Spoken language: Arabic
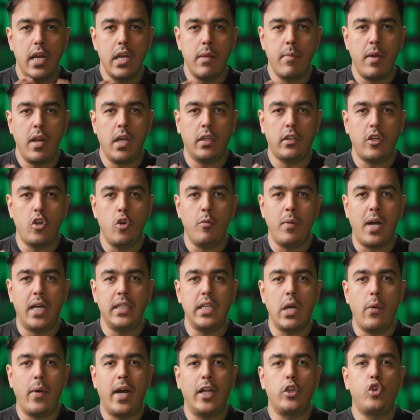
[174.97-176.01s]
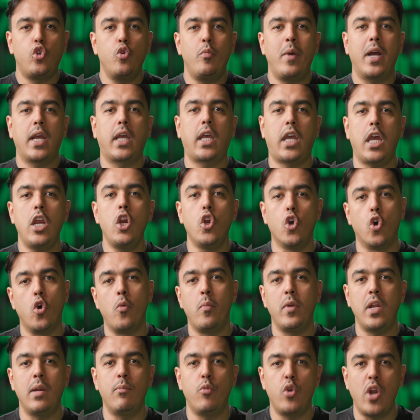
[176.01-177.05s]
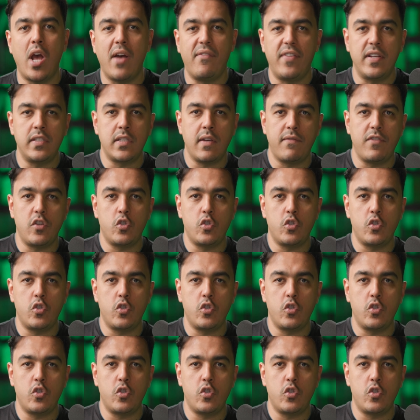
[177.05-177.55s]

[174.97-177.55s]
لما نعطيهم أدوات تمكنهم للمنافسة